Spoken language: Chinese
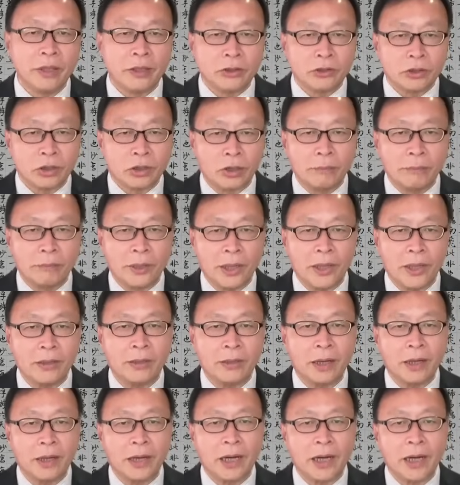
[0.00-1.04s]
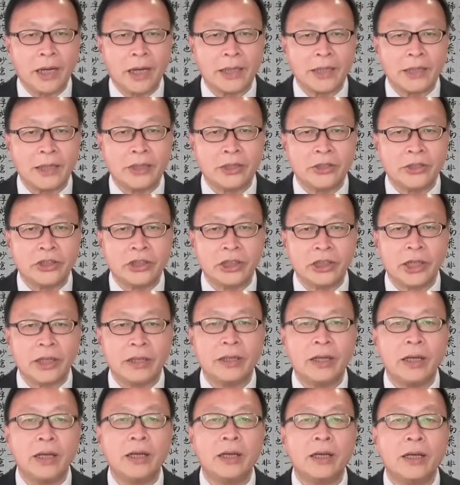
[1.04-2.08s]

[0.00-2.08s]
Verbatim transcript: 从彭二零一七年。